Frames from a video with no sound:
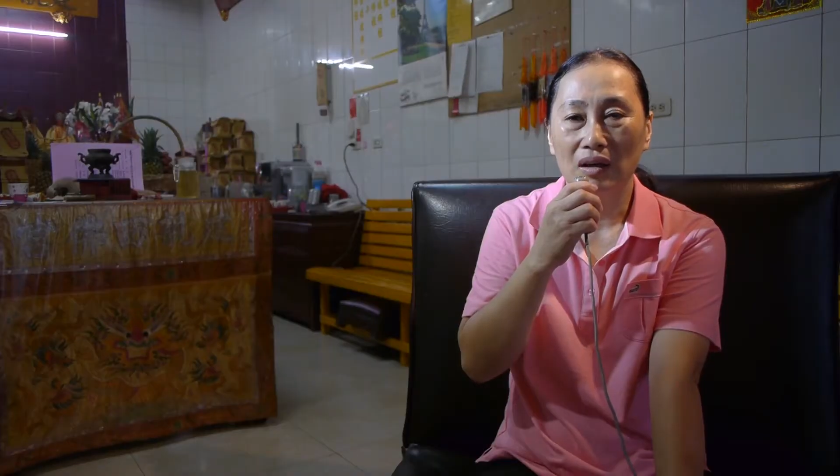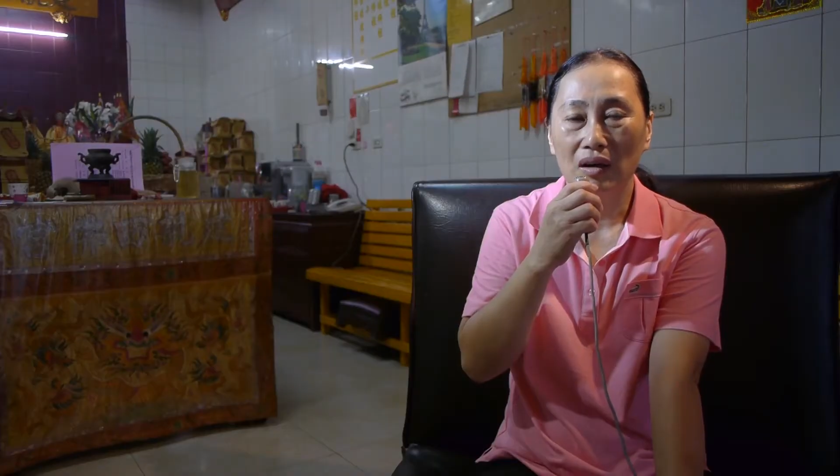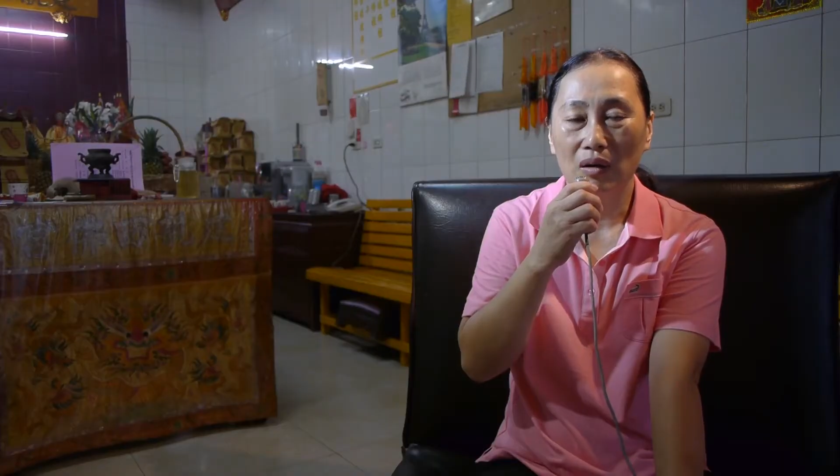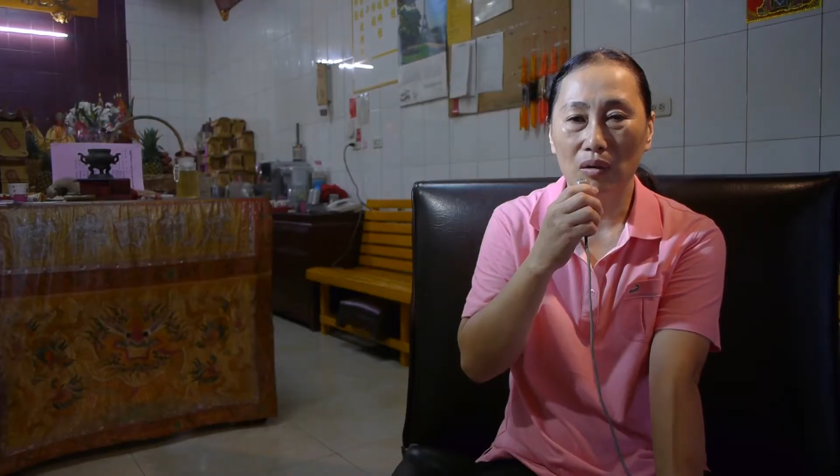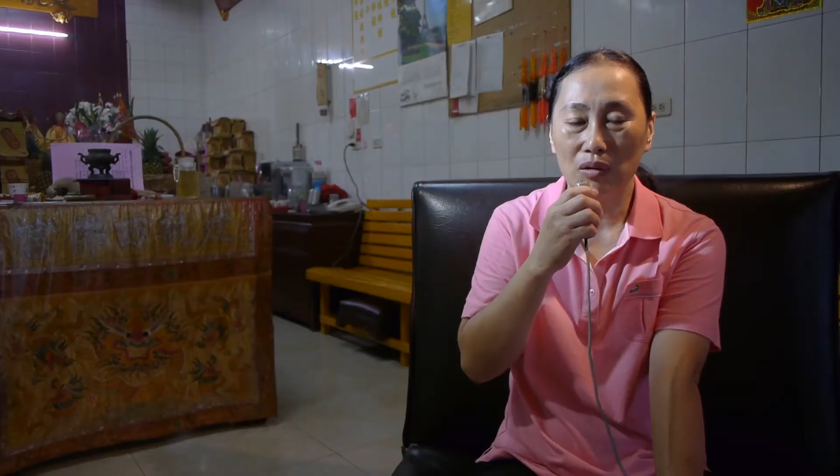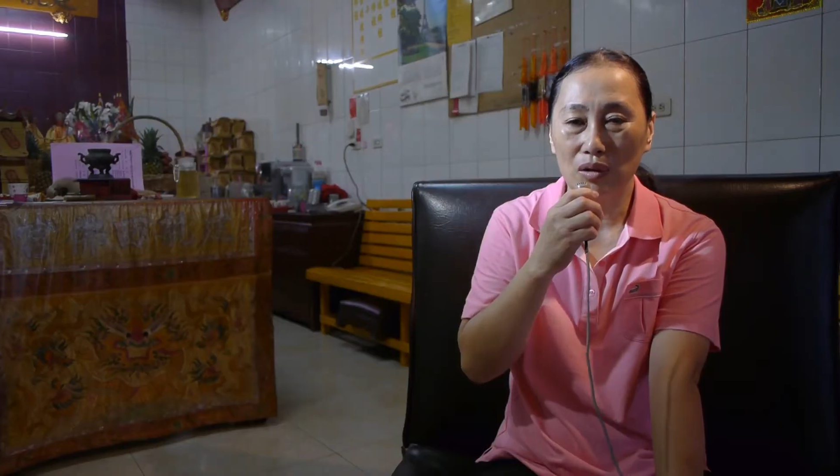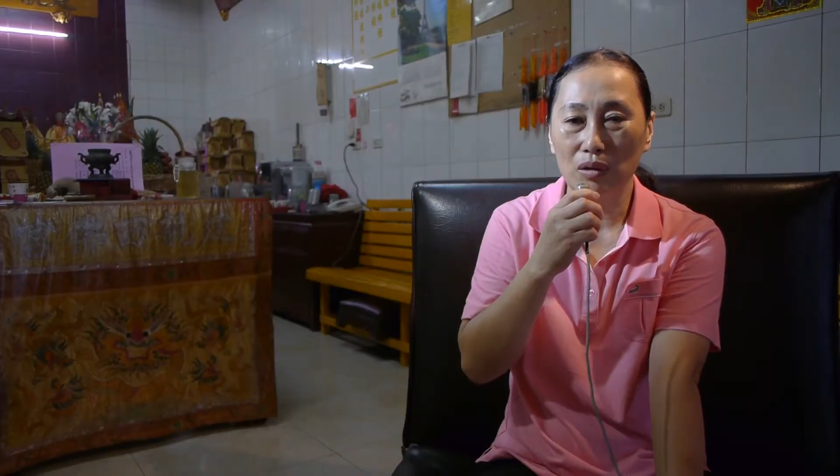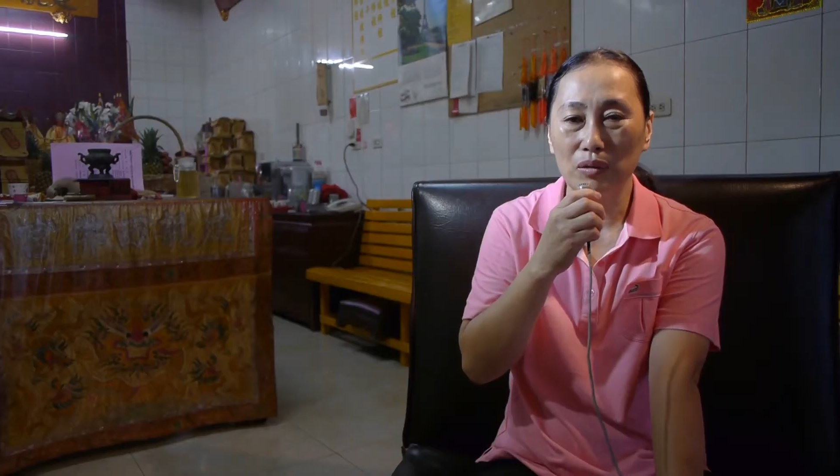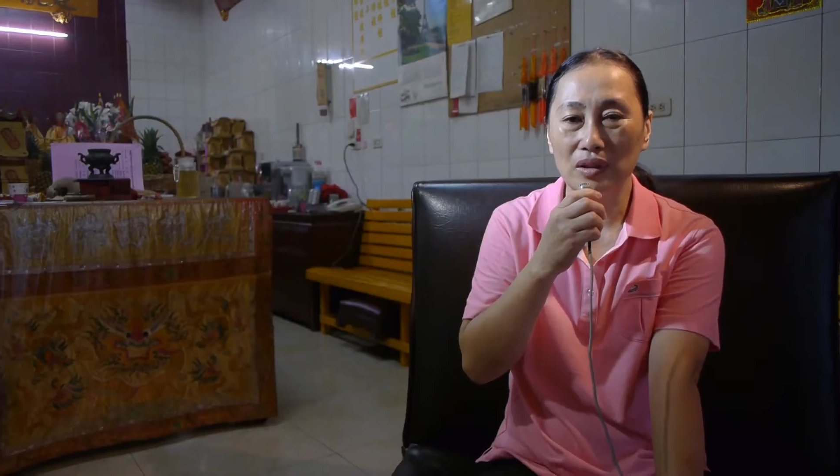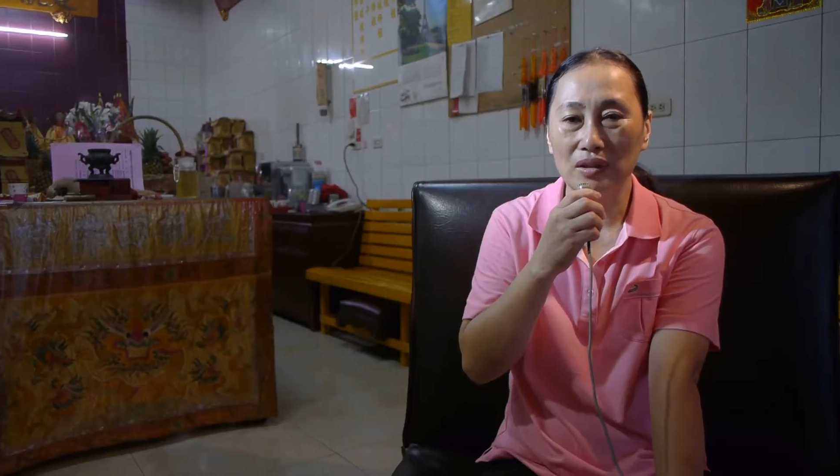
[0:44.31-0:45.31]
互
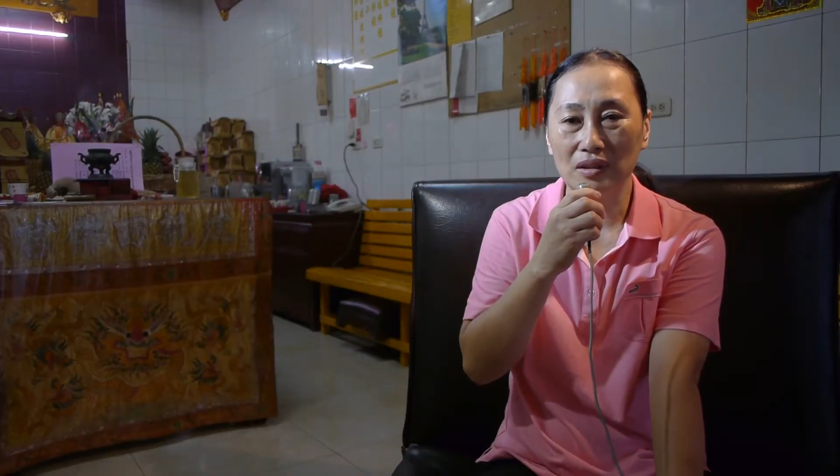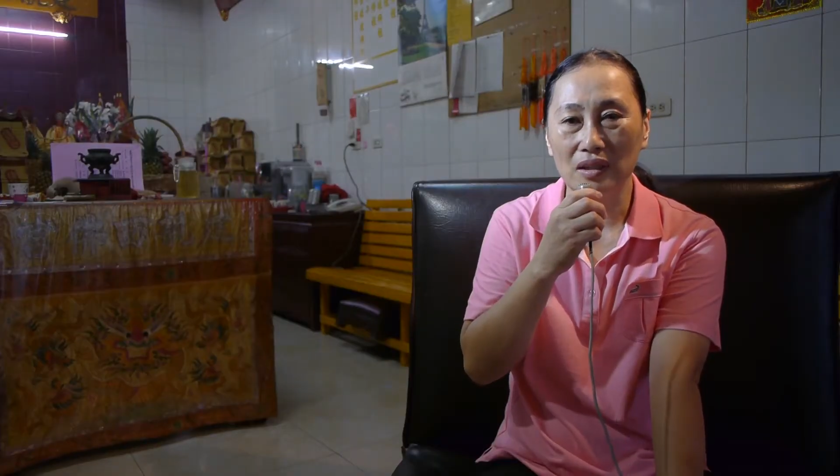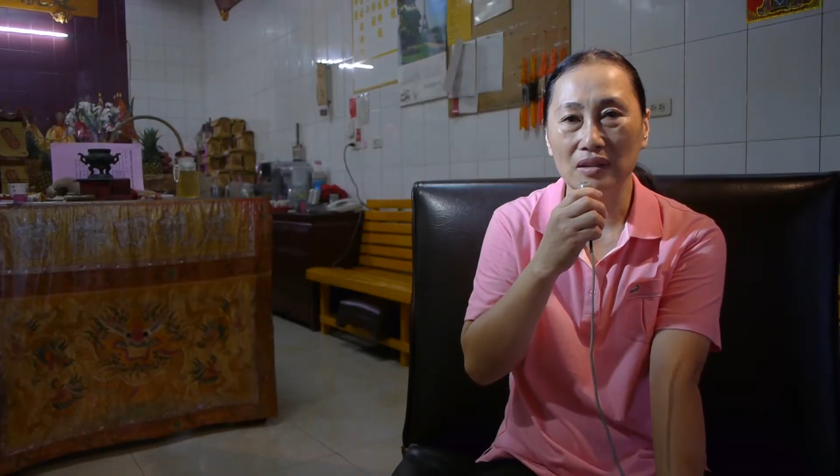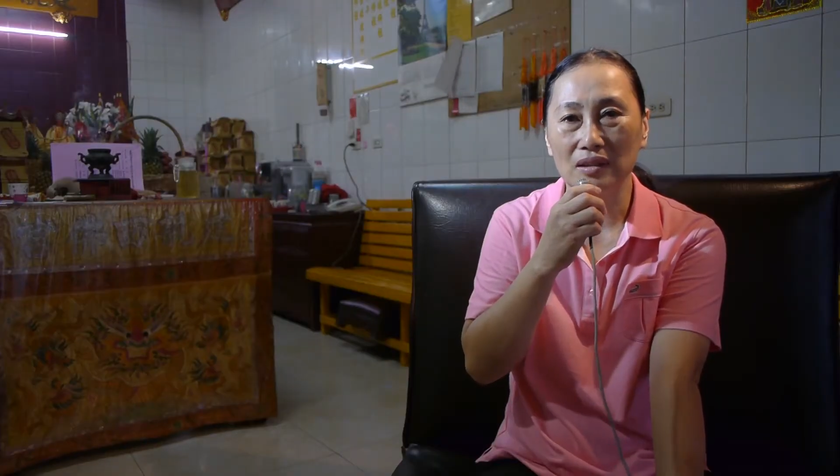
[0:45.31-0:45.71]
各位神